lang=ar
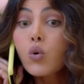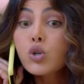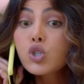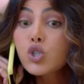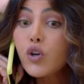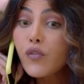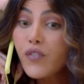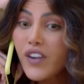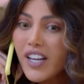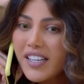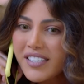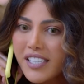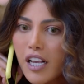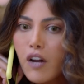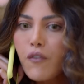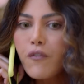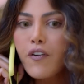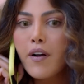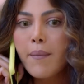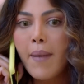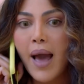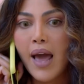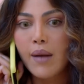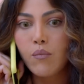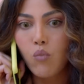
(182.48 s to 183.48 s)
وتشوف لك
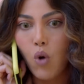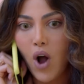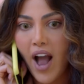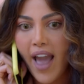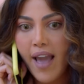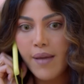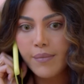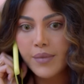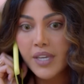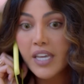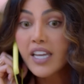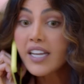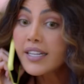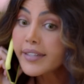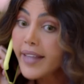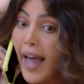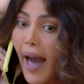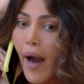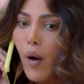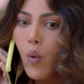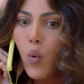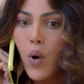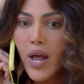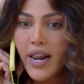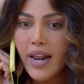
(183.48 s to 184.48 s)
صرفة مع المحامي ده
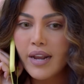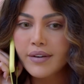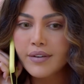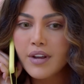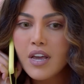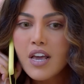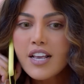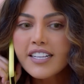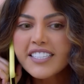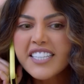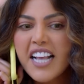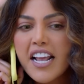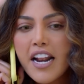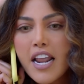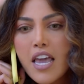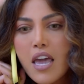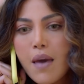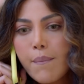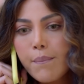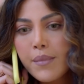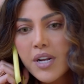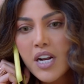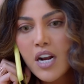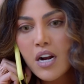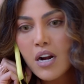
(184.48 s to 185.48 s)
أولا ثانيا
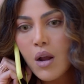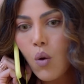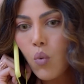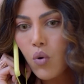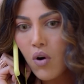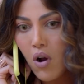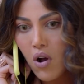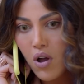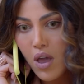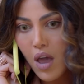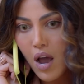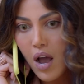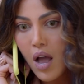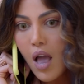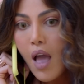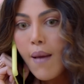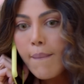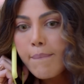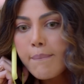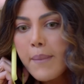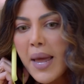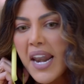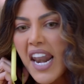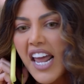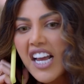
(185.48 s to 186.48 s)
من هنا ورايح
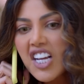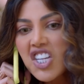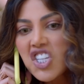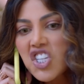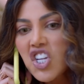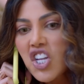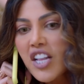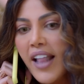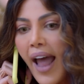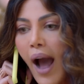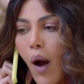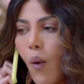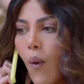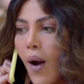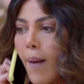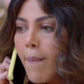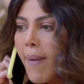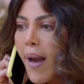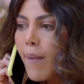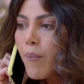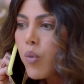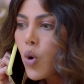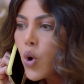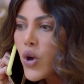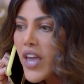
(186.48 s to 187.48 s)
مالكش دعوة
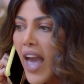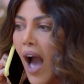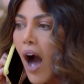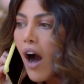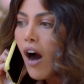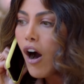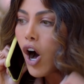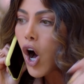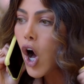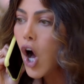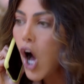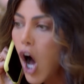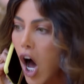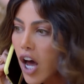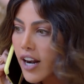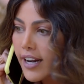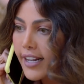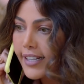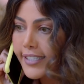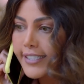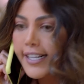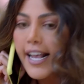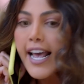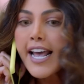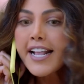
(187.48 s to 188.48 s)
بأبويا
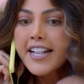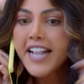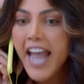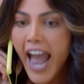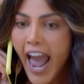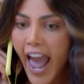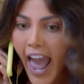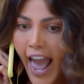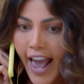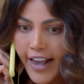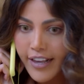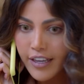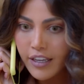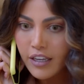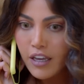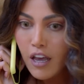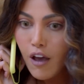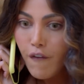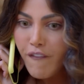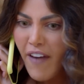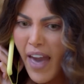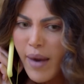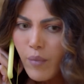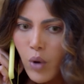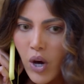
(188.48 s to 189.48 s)
خالص
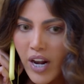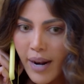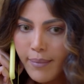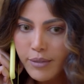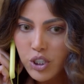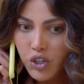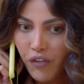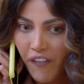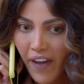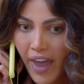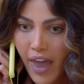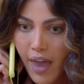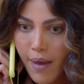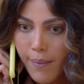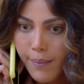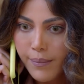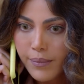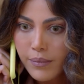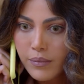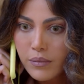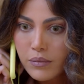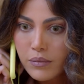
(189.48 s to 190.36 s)
نهائي فاهم ولا مش فاهم